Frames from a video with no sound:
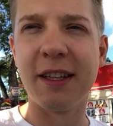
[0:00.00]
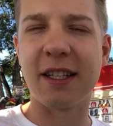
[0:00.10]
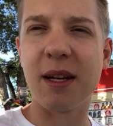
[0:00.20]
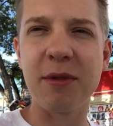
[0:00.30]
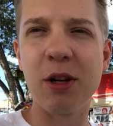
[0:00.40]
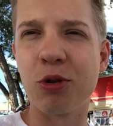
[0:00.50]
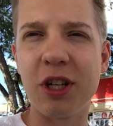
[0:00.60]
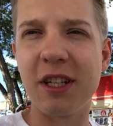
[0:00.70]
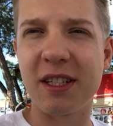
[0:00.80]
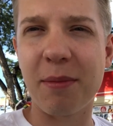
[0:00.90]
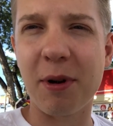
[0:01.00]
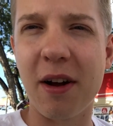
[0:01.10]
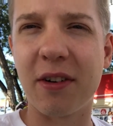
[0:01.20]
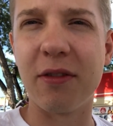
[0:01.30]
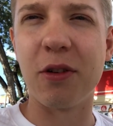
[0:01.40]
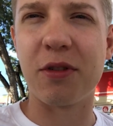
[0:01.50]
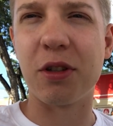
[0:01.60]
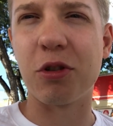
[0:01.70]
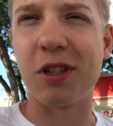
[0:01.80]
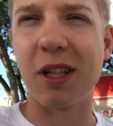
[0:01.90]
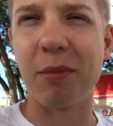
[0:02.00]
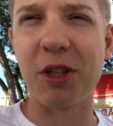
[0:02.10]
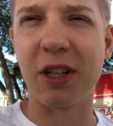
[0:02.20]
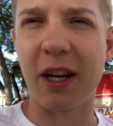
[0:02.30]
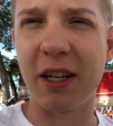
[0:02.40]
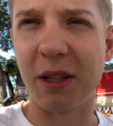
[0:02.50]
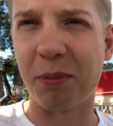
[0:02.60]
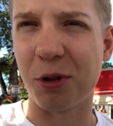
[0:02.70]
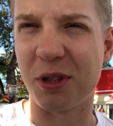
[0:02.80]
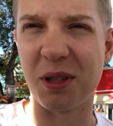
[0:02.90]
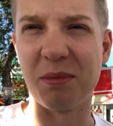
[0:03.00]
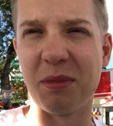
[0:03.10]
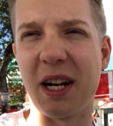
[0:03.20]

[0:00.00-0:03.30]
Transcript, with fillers: на самом деле уже и не заправка вовсе, то есть это обычно какие-то просто